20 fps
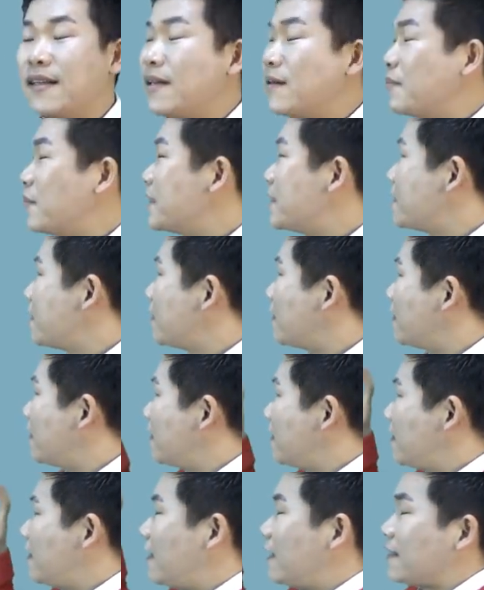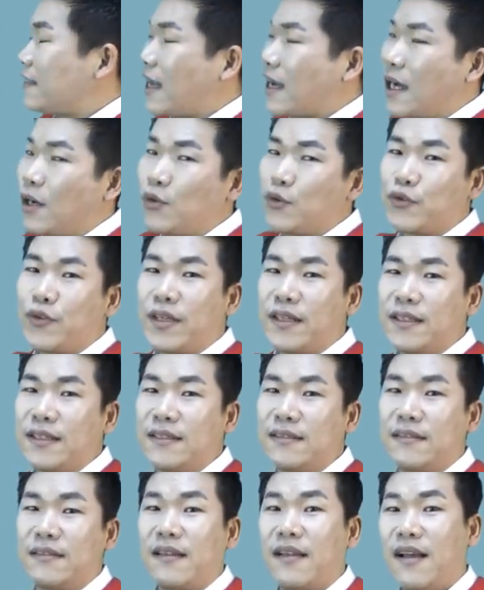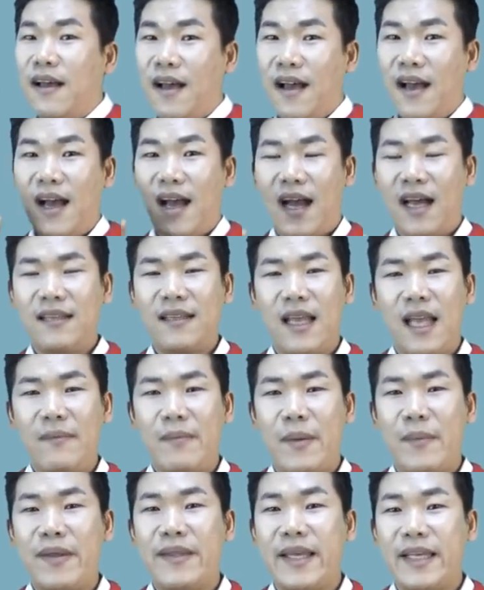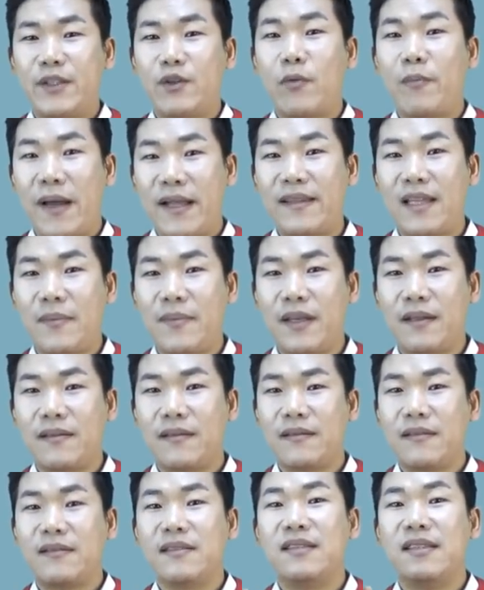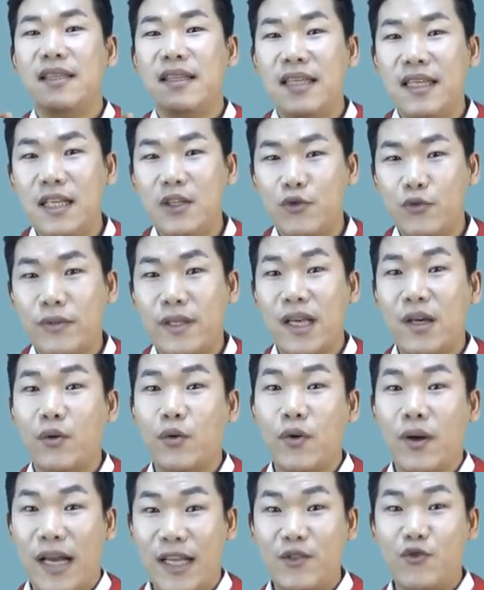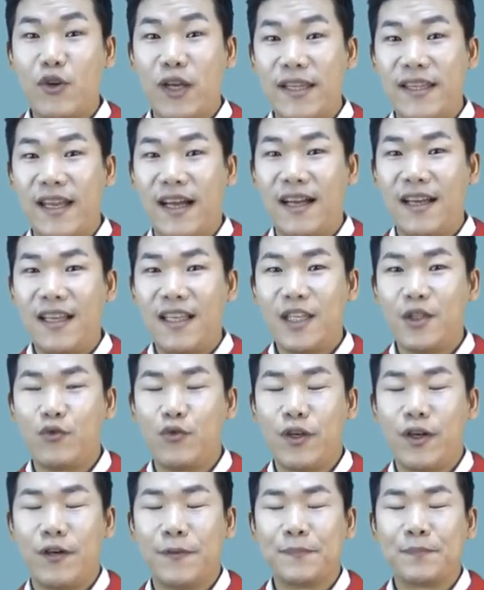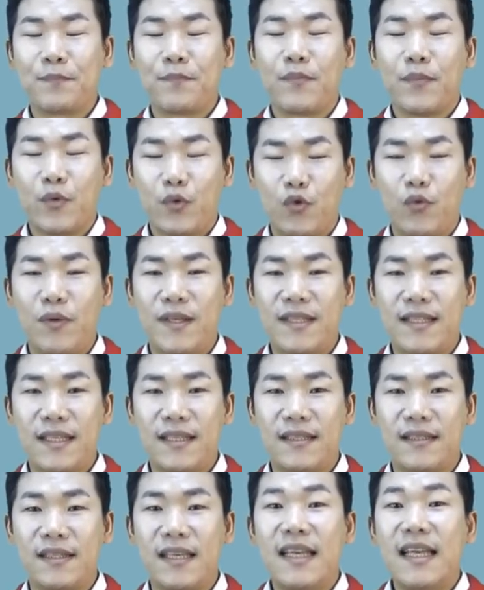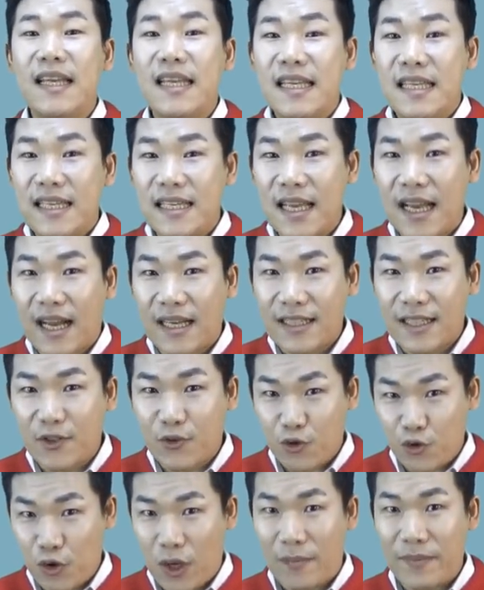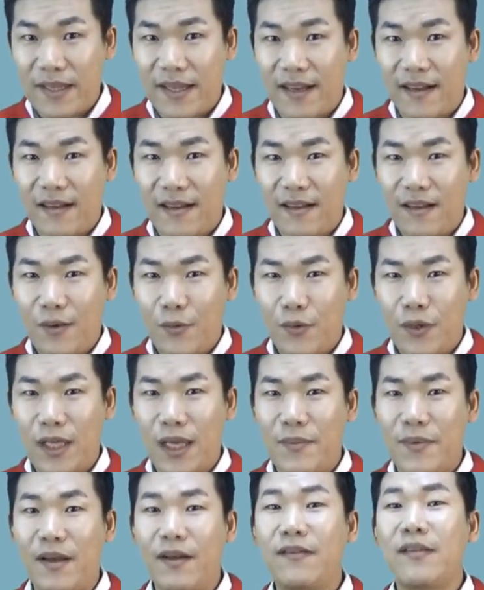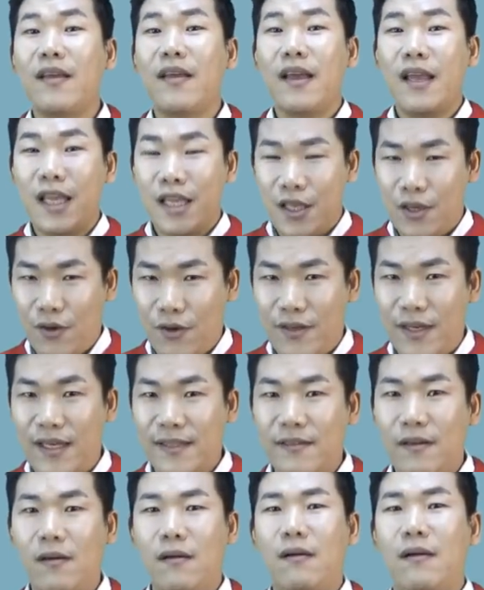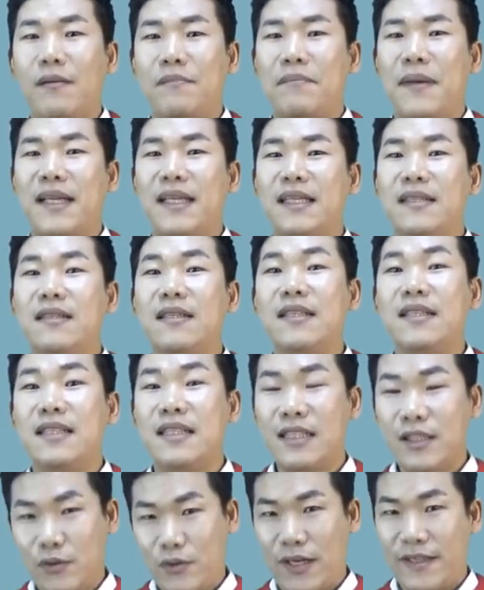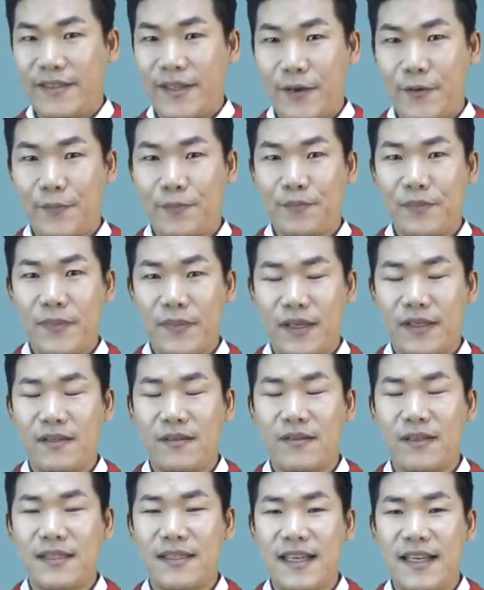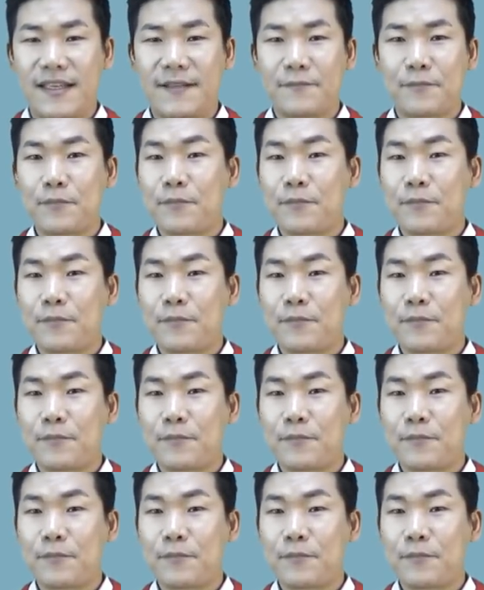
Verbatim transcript: 먼저 다가구 주택은 하나의 매매 단위로 판다면 1주택으로 간주한다 이고요. 두 번째는 이게 가장 중요합니다. 왜냐하면 여기에서 많이들 실수하세요. 어떤 것이냐?